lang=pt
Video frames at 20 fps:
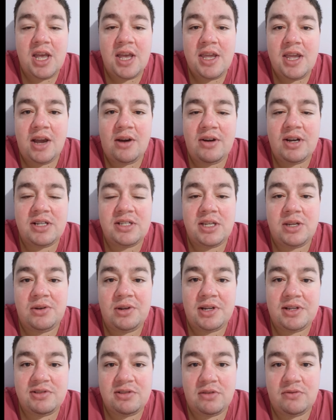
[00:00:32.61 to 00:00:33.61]
e agora sem
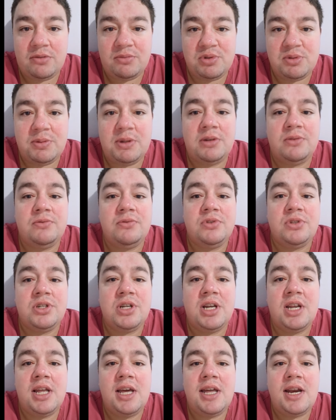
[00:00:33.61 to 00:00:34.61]
enrolação vamos para o vídeo,
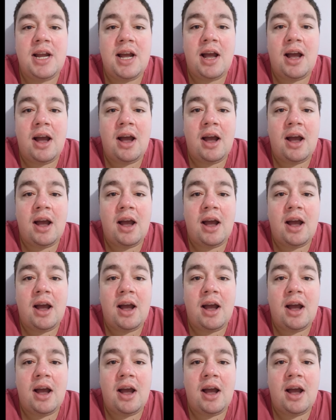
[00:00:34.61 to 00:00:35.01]
galera.